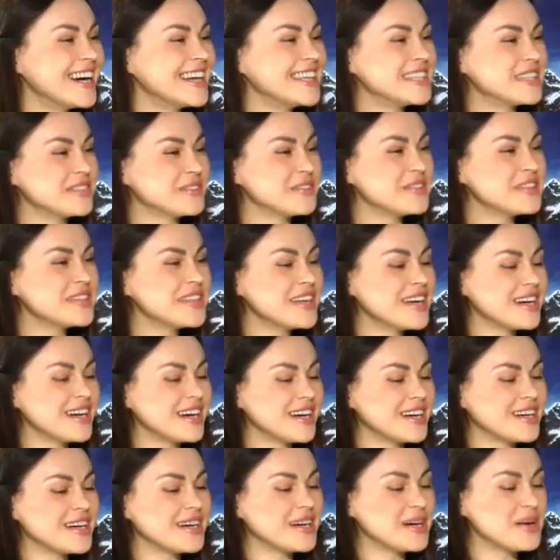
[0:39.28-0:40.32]
И сегодня
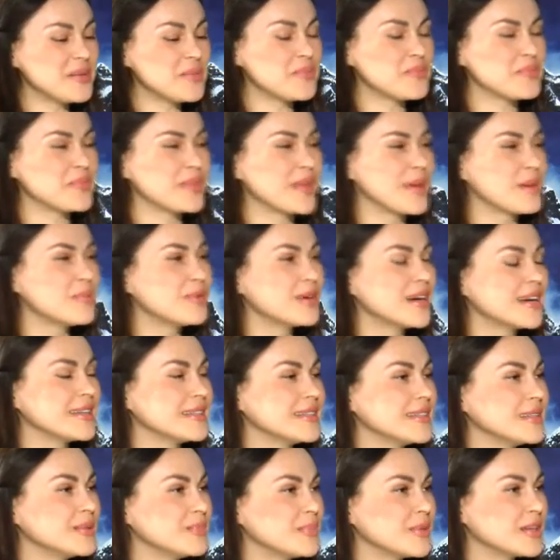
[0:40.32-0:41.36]
а, я бы
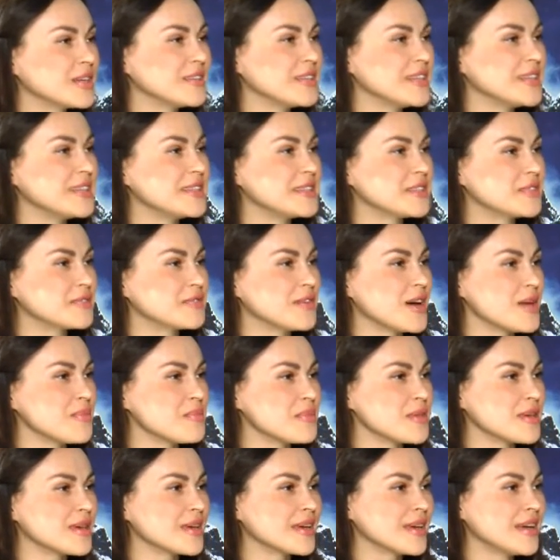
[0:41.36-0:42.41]
хотела поговорить с
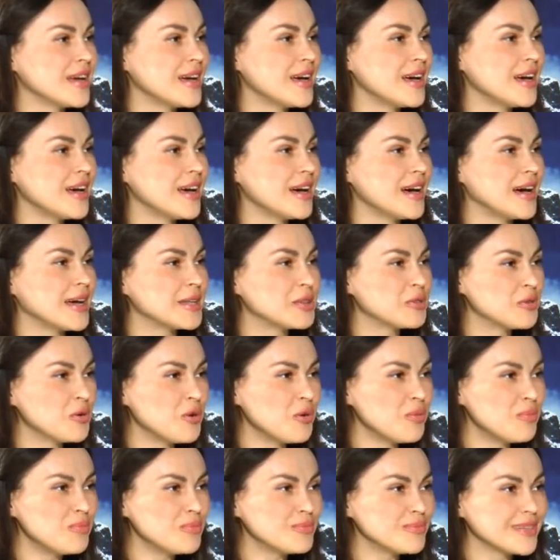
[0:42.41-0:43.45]
вами о
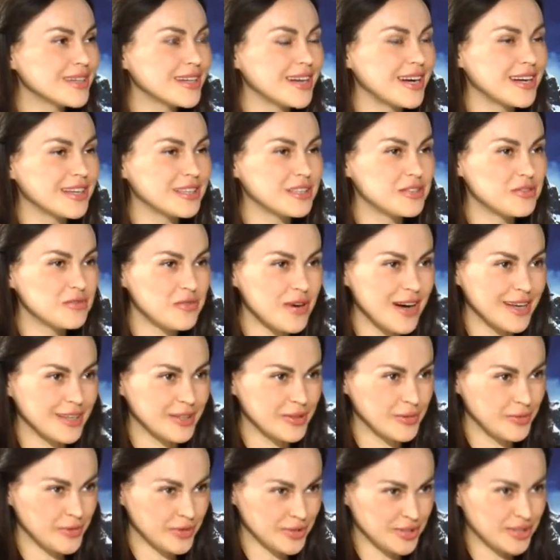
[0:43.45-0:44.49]
том, как два
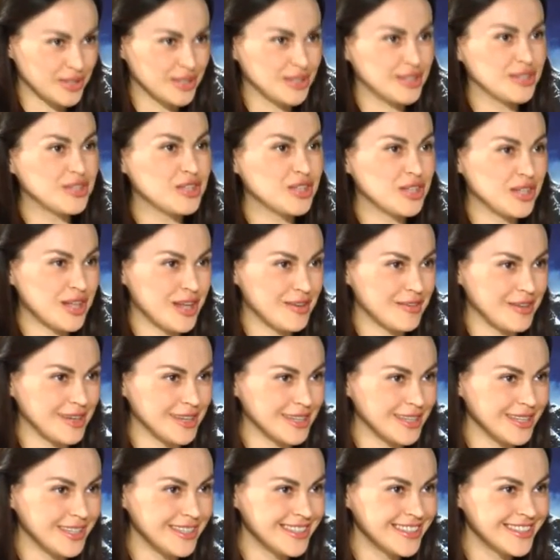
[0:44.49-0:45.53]
творческих
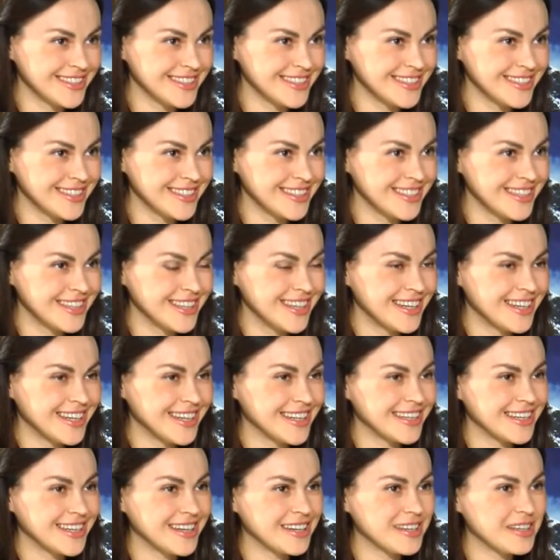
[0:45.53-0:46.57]
человека,
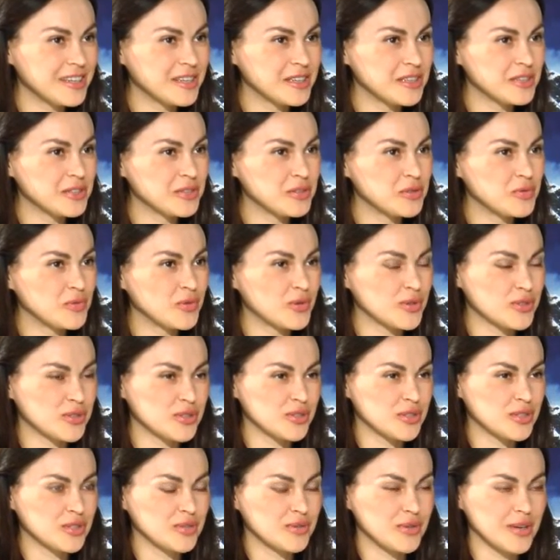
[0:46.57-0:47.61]
как э,
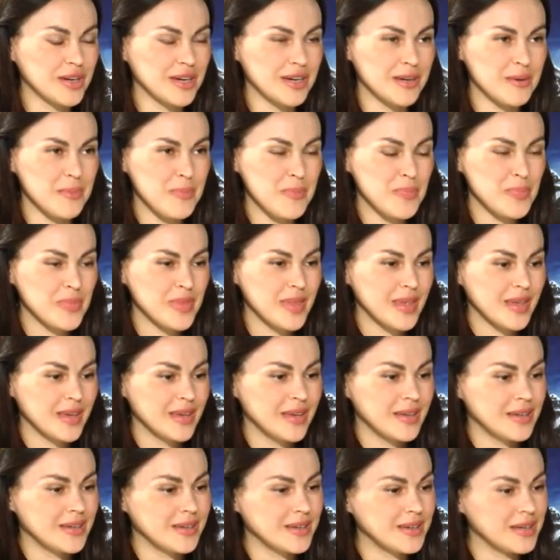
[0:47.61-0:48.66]
творчество
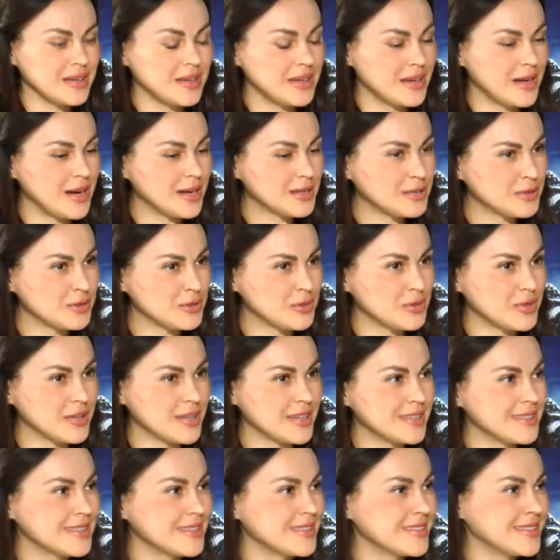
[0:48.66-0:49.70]
а,
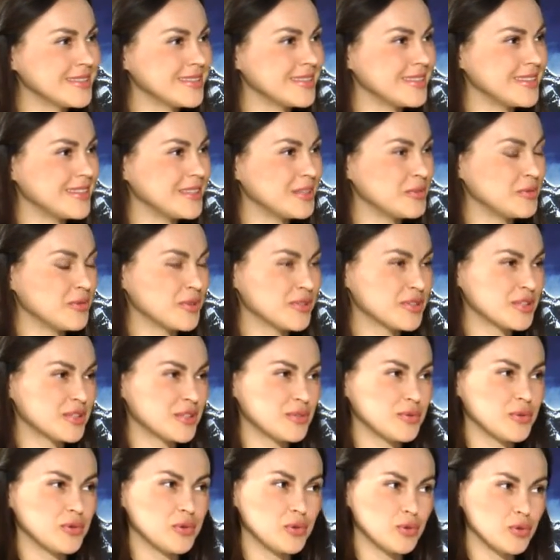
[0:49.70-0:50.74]
актера и
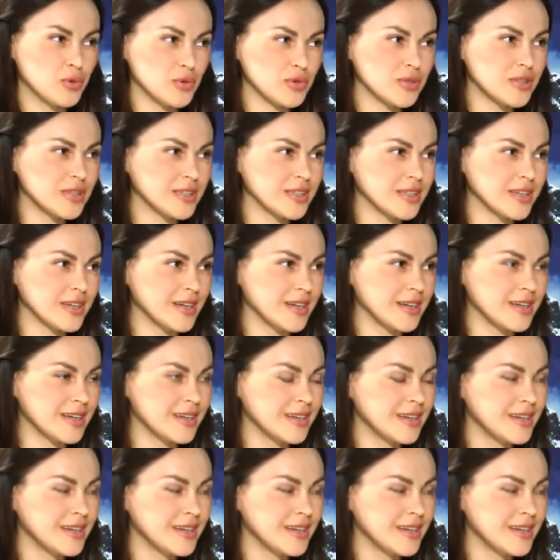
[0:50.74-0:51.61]
творчество художника